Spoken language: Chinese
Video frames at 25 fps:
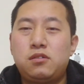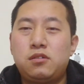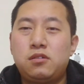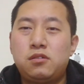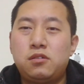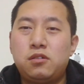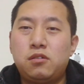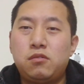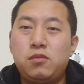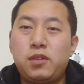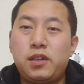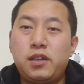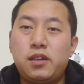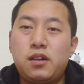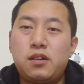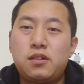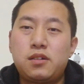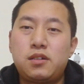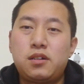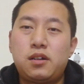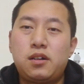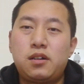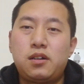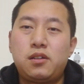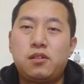农林
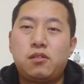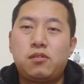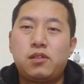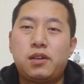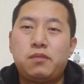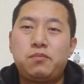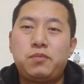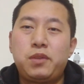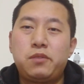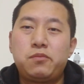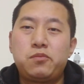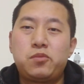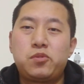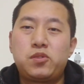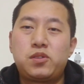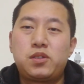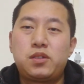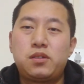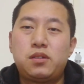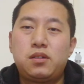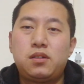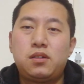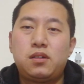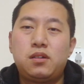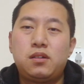22条呢，并不
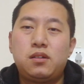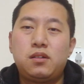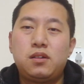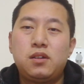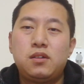是